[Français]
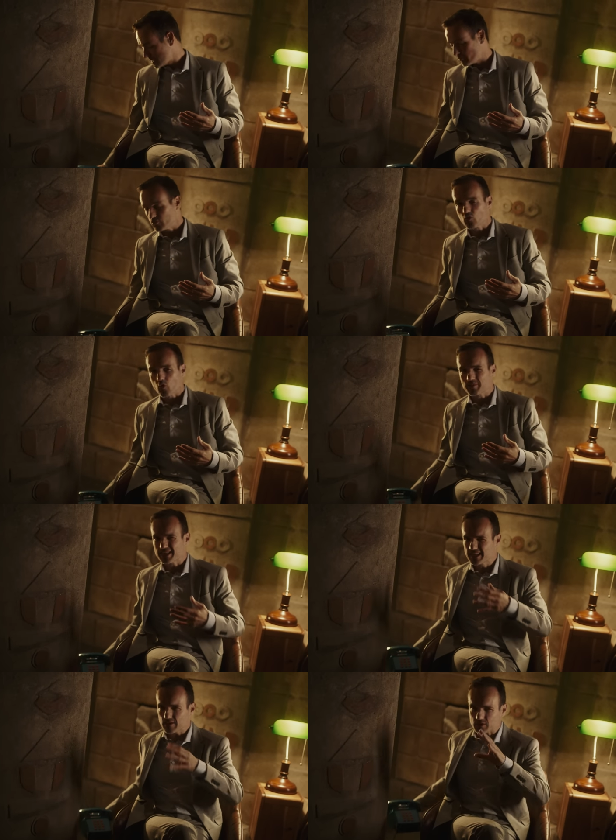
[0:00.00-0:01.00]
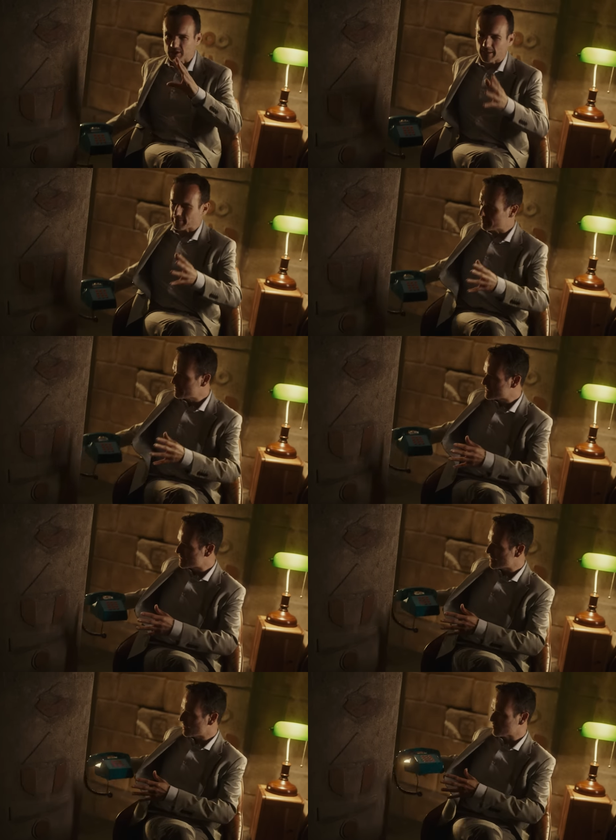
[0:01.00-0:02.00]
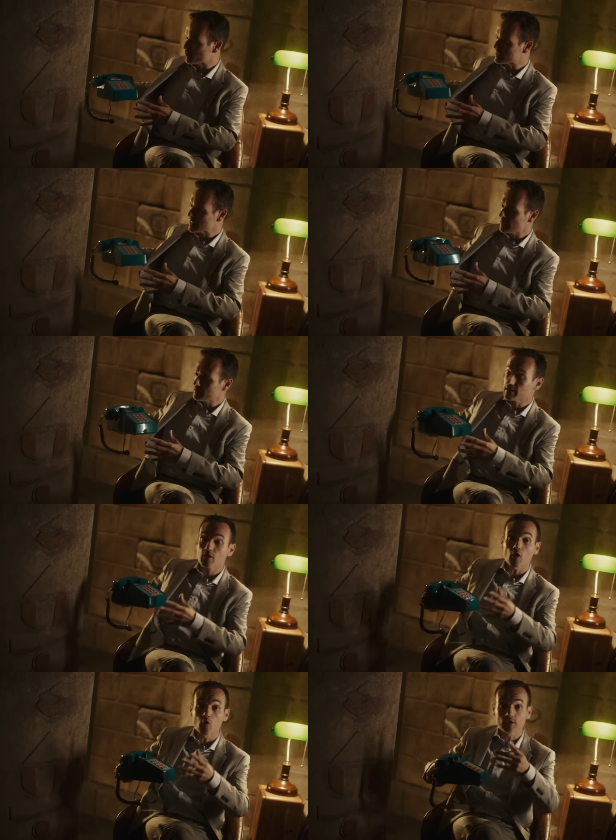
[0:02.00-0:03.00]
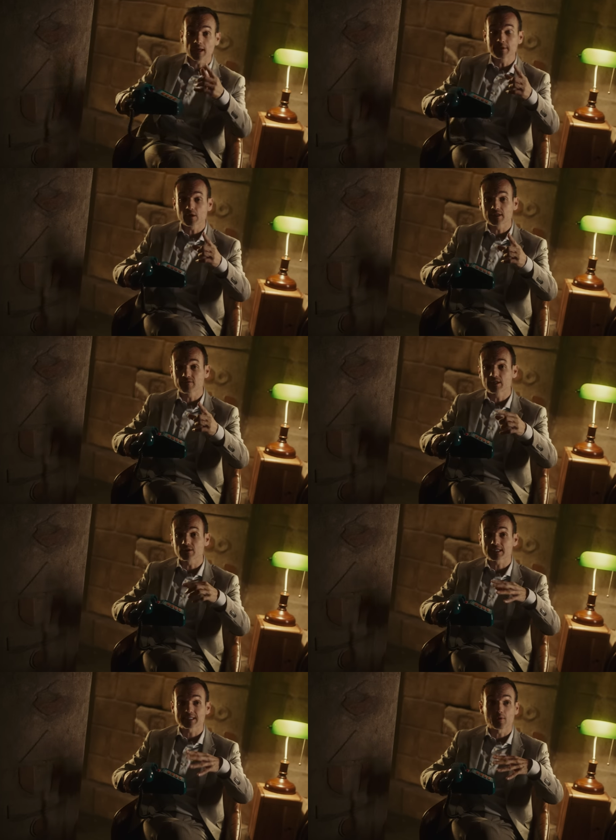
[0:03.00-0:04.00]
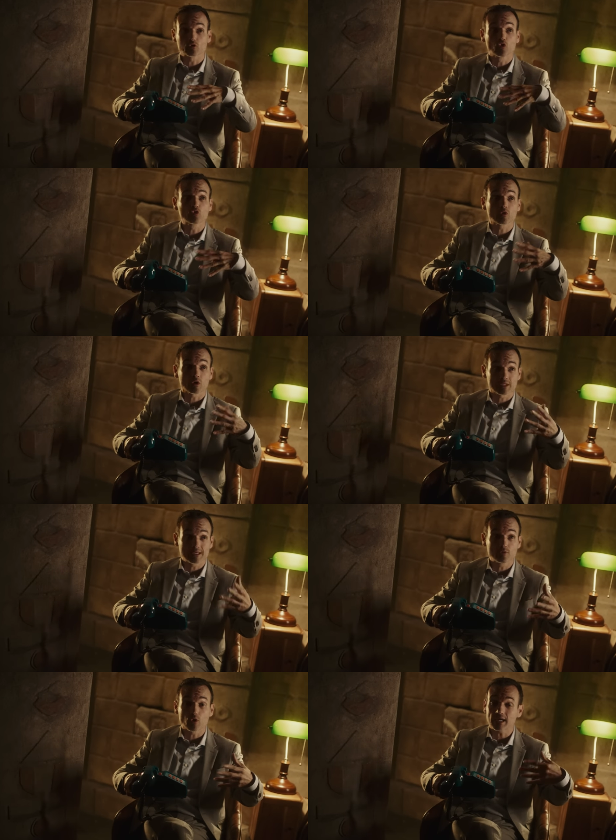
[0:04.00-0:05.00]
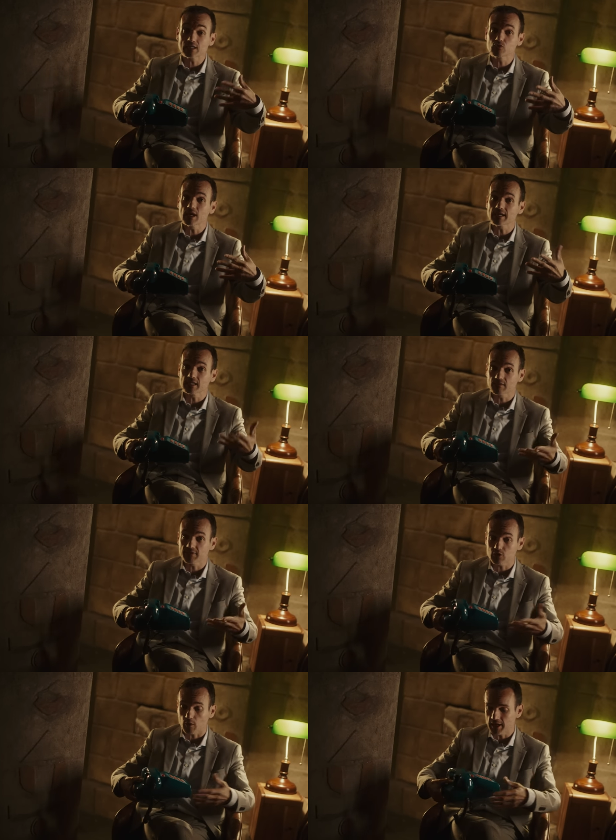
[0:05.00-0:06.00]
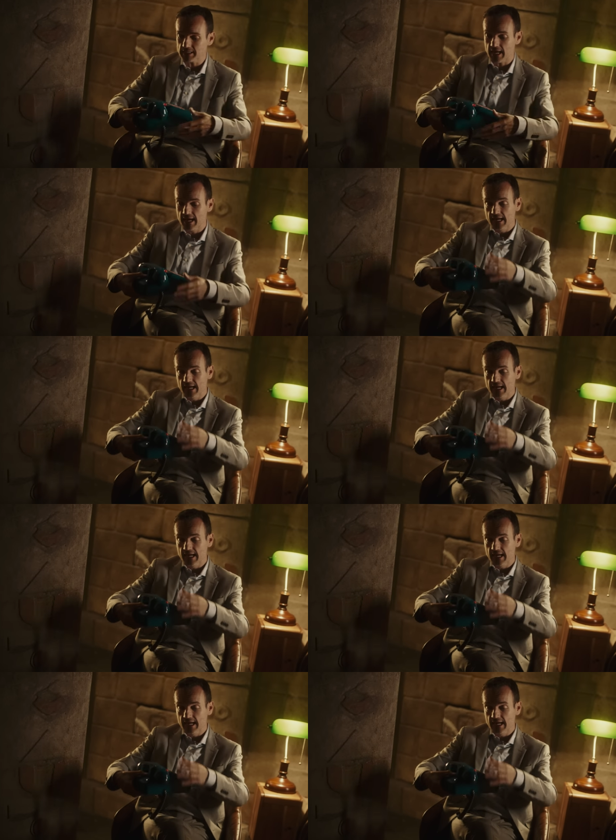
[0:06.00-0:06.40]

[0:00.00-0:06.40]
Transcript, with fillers: C'est plutôt compliqué, on sent qu'il y a plein de mystères et tout ça. D'ailleurs, on a mis en évidence récemment d'autres types de rituels qui étaient faits sur place.